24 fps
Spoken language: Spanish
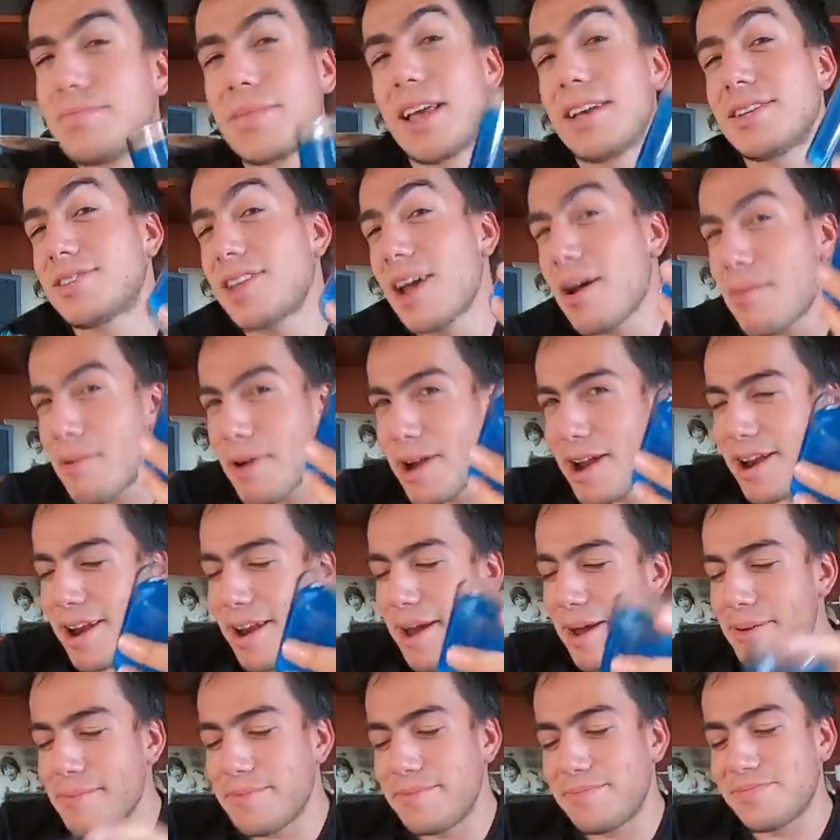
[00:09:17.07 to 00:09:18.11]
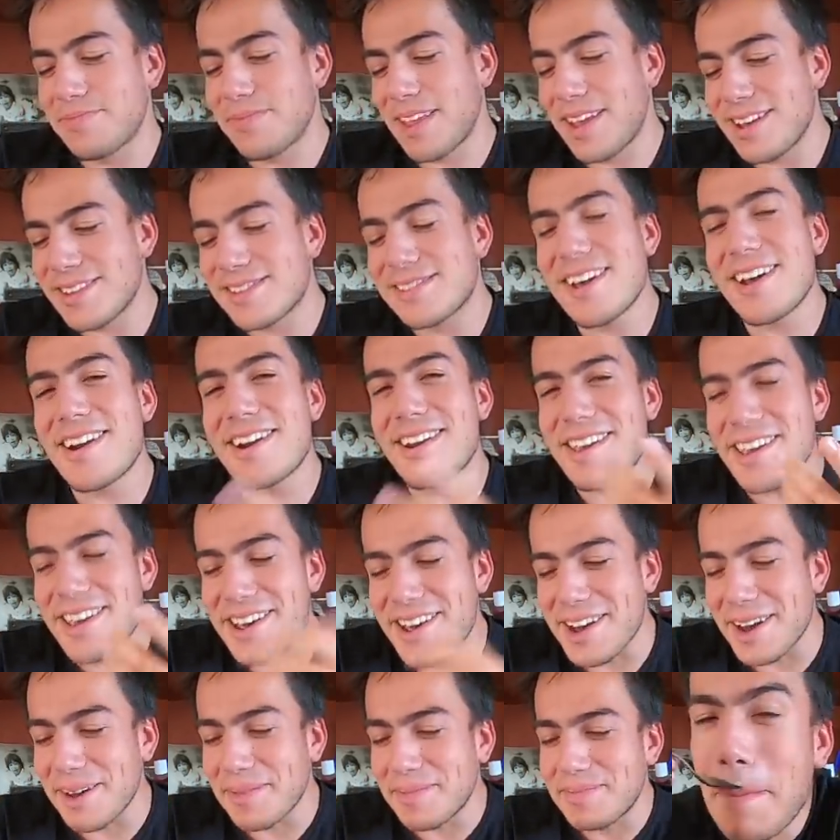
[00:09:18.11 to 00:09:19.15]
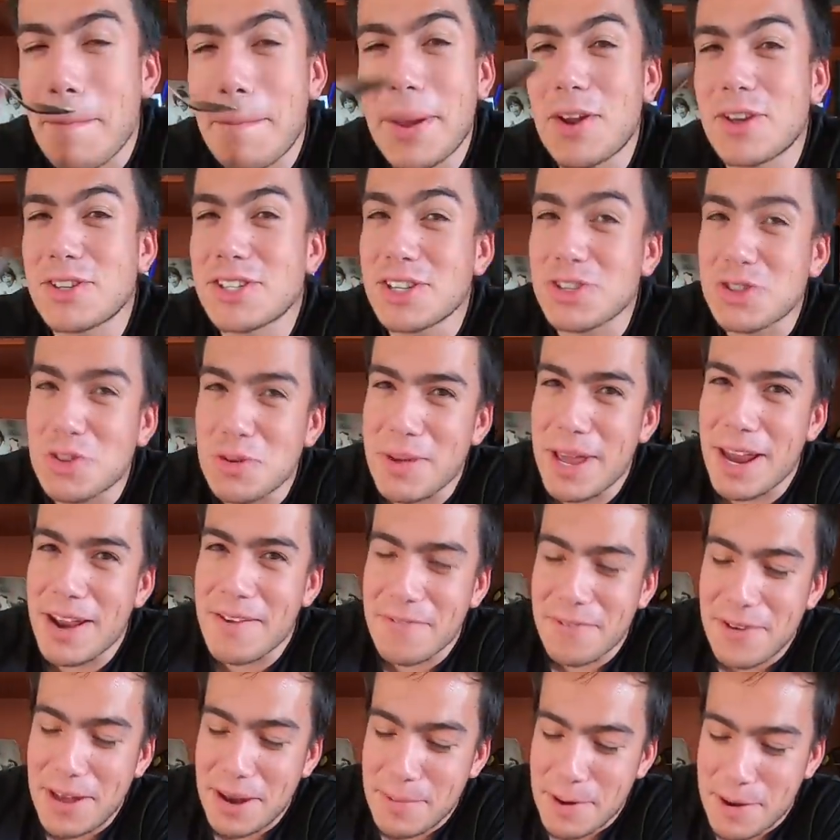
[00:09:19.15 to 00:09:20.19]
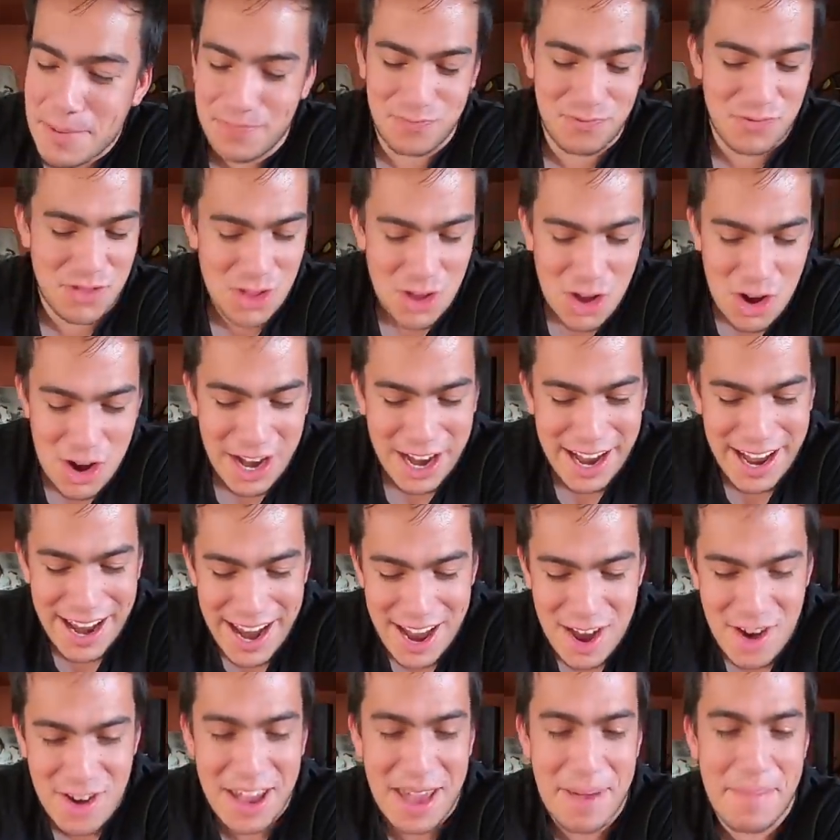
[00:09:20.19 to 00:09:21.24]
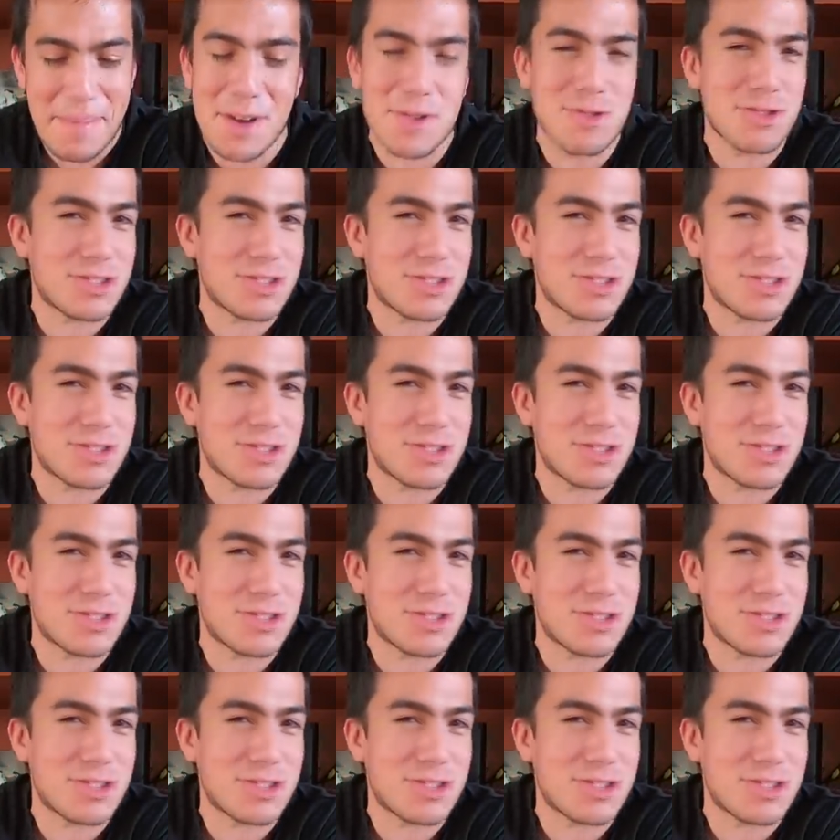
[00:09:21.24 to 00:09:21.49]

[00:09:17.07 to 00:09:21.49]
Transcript: Está buena está rica. Pero si estuviera enfermo, no creo que me